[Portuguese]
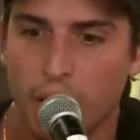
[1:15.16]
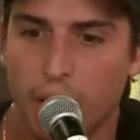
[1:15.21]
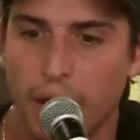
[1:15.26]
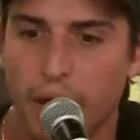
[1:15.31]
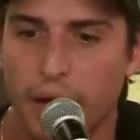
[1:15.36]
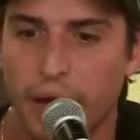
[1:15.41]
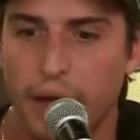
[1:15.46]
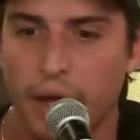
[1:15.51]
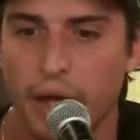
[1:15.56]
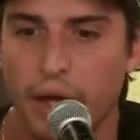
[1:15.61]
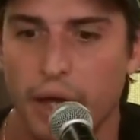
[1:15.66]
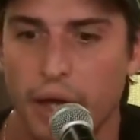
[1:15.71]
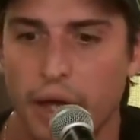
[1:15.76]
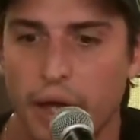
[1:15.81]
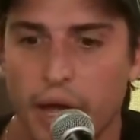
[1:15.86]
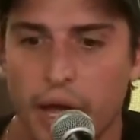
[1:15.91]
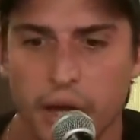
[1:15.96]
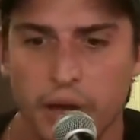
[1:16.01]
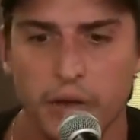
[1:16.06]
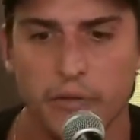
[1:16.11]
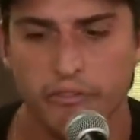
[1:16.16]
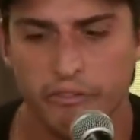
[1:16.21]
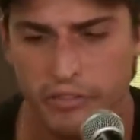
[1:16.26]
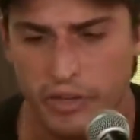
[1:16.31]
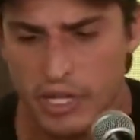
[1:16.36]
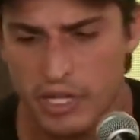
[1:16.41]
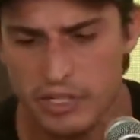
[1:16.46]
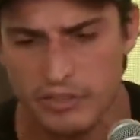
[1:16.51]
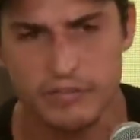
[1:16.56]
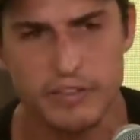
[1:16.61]
É, aí eu
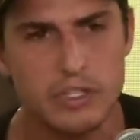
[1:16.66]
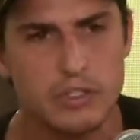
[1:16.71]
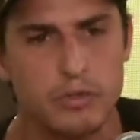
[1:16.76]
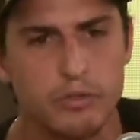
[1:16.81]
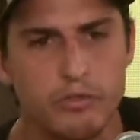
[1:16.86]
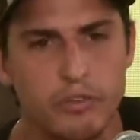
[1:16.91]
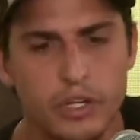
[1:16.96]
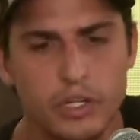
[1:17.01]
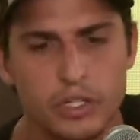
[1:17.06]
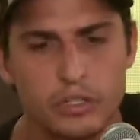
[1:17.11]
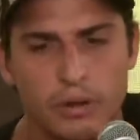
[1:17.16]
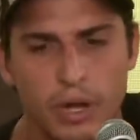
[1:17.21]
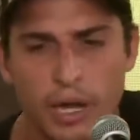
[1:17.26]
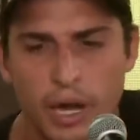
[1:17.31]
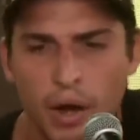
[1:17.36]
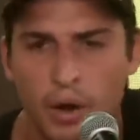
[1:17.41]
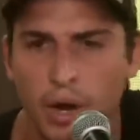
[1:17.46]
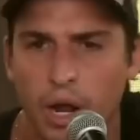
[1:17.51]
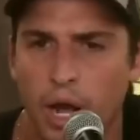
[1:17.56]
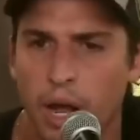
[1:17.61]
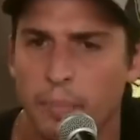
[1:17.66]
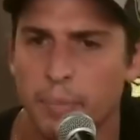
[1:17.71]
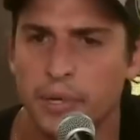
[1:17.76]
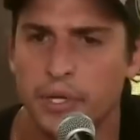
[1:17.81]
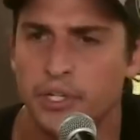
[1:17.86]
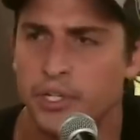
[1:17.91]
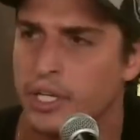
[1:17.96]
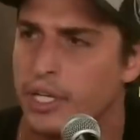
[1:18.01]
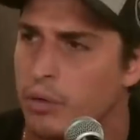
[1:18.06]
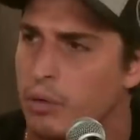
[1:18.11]
fiz, fiz o vídeo lá na hora
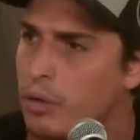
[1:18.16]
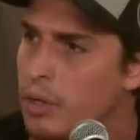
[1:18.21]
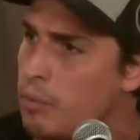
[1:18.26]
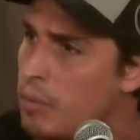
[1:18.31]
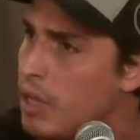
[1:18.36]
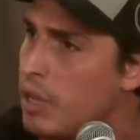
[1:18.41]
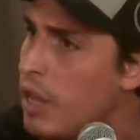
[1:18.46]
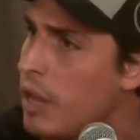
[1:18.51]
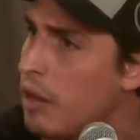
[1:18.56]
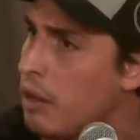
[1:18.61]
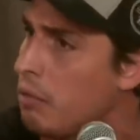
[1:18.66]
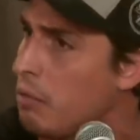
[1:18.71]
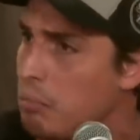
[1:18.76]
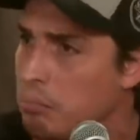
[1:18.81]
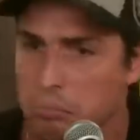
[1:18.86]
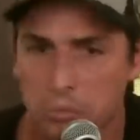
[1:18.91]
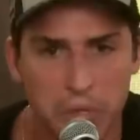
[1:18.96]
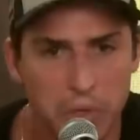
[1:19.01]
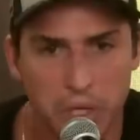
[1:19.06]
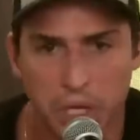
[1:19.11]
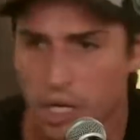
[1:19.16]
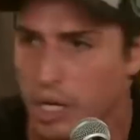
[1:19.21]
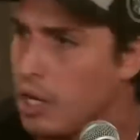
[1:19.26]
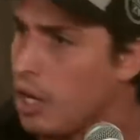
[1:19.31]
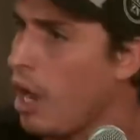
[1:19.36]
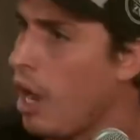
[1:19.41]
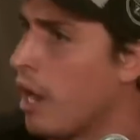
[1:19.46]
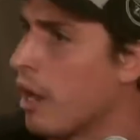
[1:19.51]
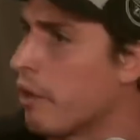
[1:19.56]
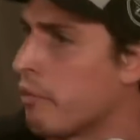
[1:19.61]
rapidinho e mandei.
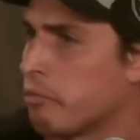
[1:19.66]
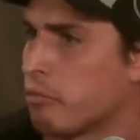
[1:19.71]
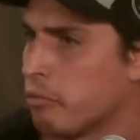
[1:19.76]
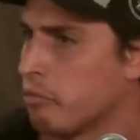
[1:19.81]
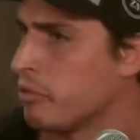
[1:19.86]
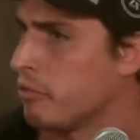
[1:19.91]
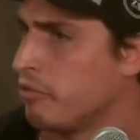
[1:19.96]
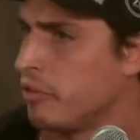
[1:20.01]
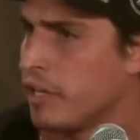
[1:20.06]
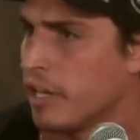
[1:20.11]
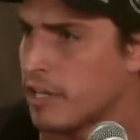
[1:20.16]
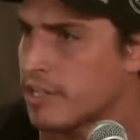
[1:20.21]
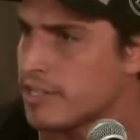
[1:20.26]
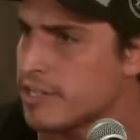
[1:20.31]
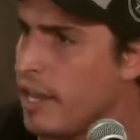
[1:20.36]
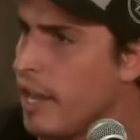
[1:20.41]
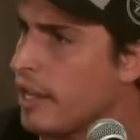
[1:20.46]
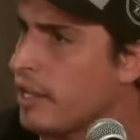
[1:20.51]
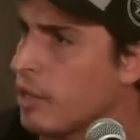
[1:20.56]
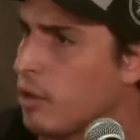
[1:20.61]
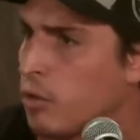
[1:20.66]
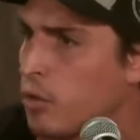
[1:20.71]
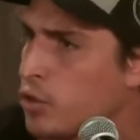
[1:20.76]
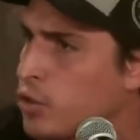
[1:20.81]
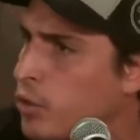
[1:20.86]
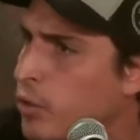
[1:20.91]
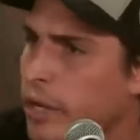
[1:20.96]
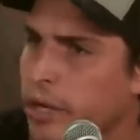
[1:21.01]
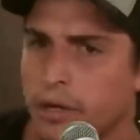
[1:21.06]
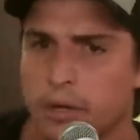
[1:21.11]
Cara, vida que segue.
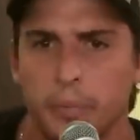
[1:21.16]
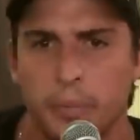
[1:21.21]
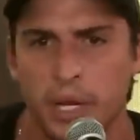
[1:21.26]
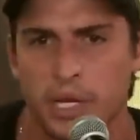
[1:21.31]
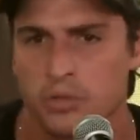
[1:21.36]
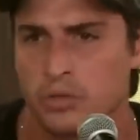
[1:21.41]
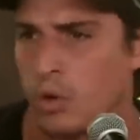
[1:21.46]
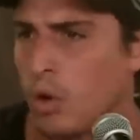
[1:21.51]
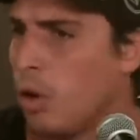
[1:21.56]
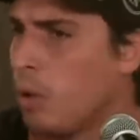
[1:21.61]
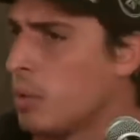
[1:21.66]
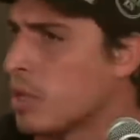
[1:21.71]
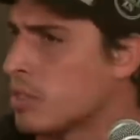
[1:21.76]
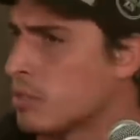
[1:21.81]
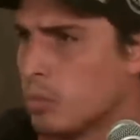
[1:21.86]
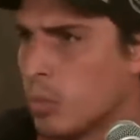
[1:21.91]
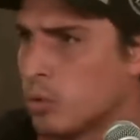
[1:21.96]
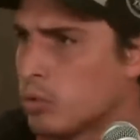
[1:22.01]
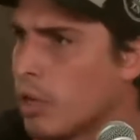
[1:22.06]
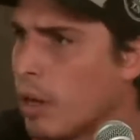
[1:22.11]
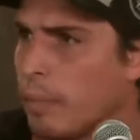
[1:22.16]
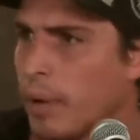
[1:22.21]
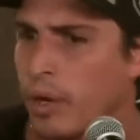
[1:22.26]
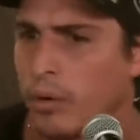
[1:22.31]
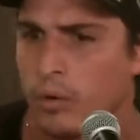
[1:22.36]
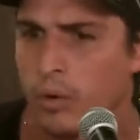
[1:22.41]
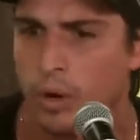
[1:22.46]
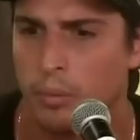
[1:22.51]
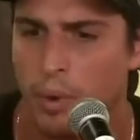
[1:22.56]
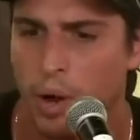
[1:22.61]
Continuei indo pras obras, meu
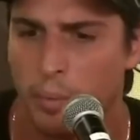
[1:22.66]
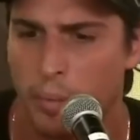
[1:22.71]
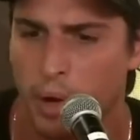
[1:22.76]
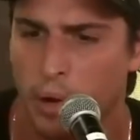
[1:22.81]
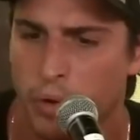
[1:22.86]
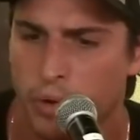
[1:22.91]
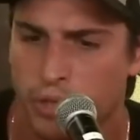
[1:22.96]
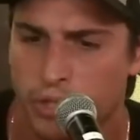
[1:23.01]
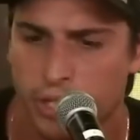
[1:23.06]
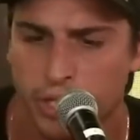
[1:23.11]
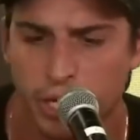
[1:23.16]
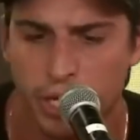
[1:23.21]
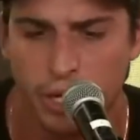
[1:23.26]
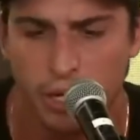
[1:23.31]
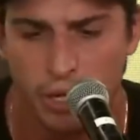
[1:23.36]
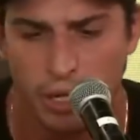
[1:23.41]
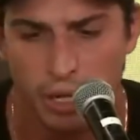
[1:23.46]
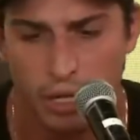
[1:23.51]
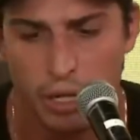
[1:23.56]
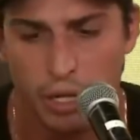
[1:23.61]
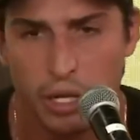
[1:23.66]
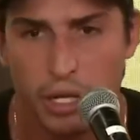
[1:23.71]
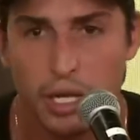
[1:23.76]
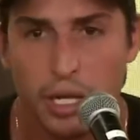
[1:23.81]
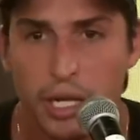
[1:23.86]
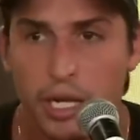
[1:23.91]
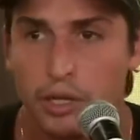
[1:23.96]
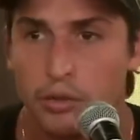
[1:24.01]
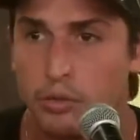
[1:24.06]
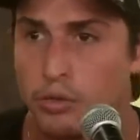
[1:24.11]
trabalho normal, minha rotina.
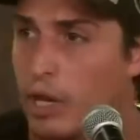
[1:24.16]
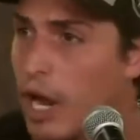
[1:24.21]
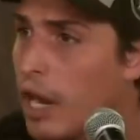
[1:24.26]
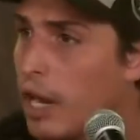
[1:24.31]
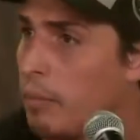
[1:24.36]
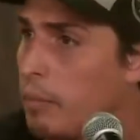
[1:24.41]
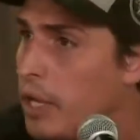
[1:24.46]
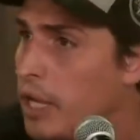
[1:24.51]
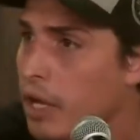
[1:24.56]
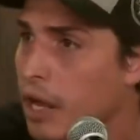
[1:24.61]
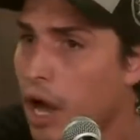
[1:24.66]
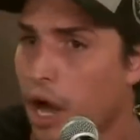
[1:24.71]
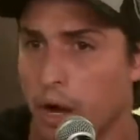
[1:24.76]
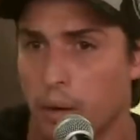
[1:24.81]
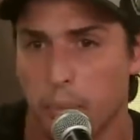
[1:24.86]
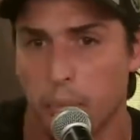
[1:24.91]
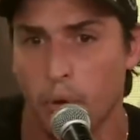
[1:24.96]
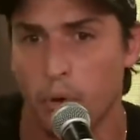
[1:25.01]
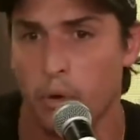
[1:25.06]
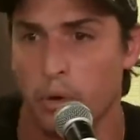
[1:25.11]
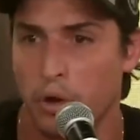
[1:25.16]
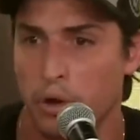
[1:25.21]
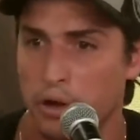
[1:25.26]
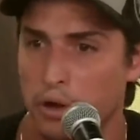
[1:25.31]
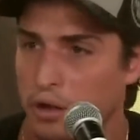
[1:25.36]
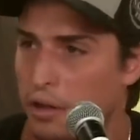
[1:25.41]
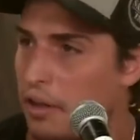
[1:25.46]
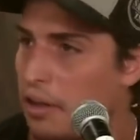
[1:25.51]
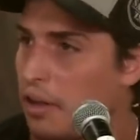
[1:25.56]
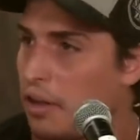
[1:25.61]
E do nada me ligaram, pô.
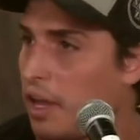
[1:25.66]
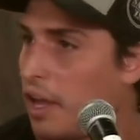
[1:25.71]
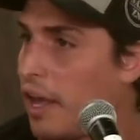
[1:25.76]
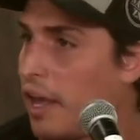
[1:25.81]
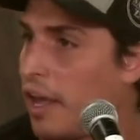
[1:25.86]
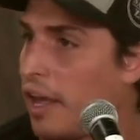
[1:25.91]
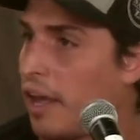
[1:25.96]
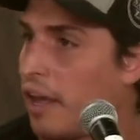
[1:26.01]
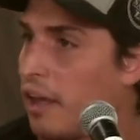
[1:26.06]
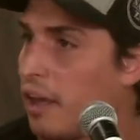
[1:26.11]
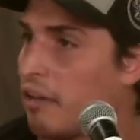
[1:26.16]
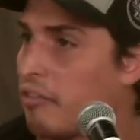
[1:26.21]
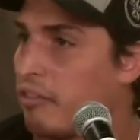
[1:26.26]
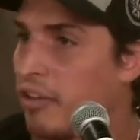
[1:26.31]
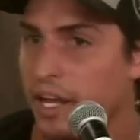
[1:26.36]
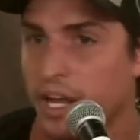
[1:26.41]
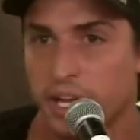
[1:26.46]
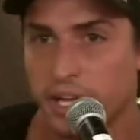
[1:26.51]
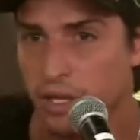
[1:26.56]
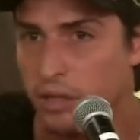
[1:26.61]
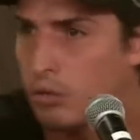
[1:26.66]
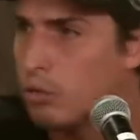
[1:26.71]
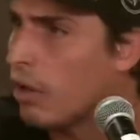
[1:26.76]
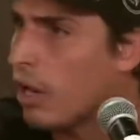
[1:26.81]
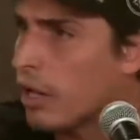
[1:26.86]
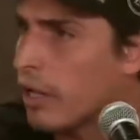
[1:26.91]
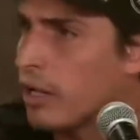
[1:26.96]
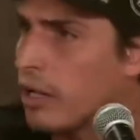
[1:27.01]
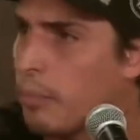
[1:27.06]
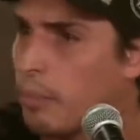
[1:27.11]
É, vem aqui do
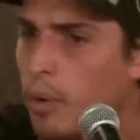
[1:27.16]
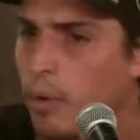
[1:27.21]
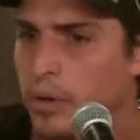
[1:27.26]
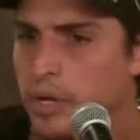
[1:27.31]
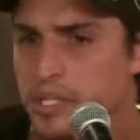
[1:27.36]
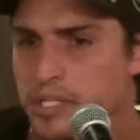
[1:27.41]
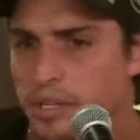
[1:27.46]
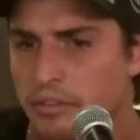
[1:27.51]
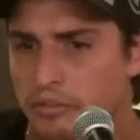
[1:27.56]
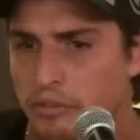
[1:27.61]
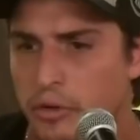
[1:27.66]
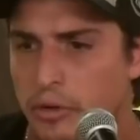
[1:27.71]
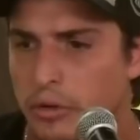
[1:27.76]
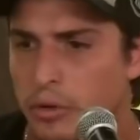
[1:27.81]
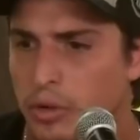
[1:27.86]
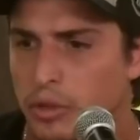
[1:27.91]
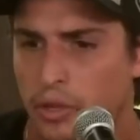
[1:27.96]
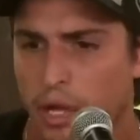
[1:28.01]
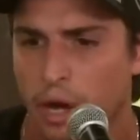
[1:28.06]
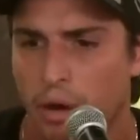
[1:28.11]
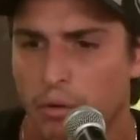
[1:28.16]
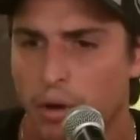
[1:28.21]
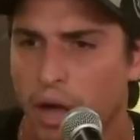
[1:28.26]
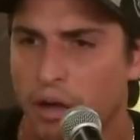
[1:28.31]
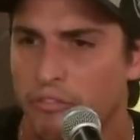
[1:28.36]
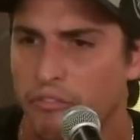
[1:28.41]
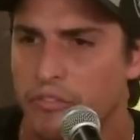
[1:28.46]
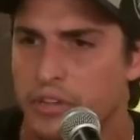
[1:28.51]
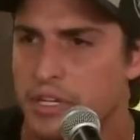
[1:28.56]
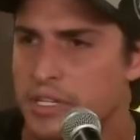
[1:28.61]
ar, aqui na Paulista, fui no hotel
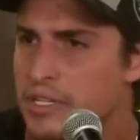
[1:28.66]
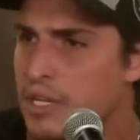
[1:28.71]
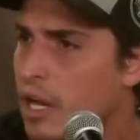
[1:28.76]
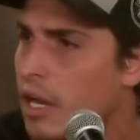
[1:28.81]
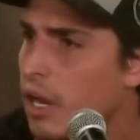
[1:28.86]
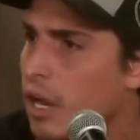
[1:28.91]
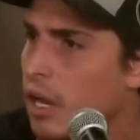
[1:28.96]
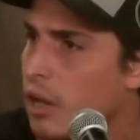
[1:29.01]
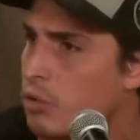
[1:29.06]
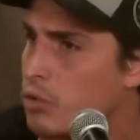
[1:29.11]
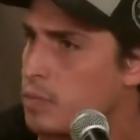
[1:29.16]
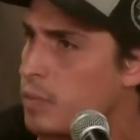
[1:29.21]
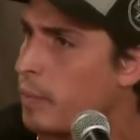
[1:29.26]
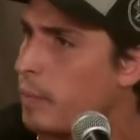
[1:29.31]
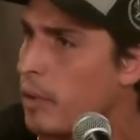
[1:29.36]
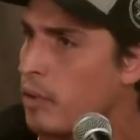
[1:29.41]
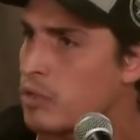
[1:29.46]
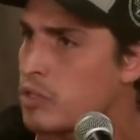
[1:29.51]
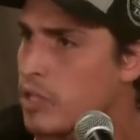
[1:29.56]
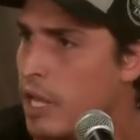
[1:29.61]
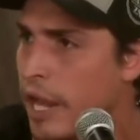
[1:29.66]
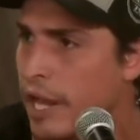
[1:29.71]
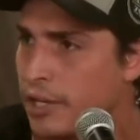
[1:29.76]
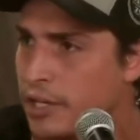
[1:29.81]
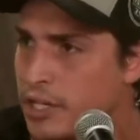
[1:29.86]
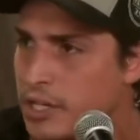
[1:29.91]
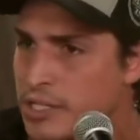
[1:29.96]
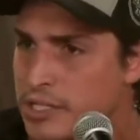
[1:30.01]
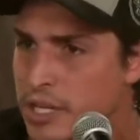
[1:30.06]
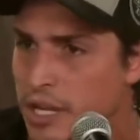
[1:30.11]
lá, fiz a, os primeiros
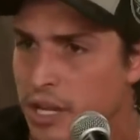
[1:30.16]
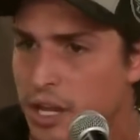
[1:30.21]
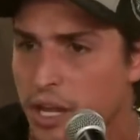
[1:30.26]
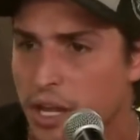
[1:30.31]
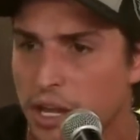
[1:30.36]
testes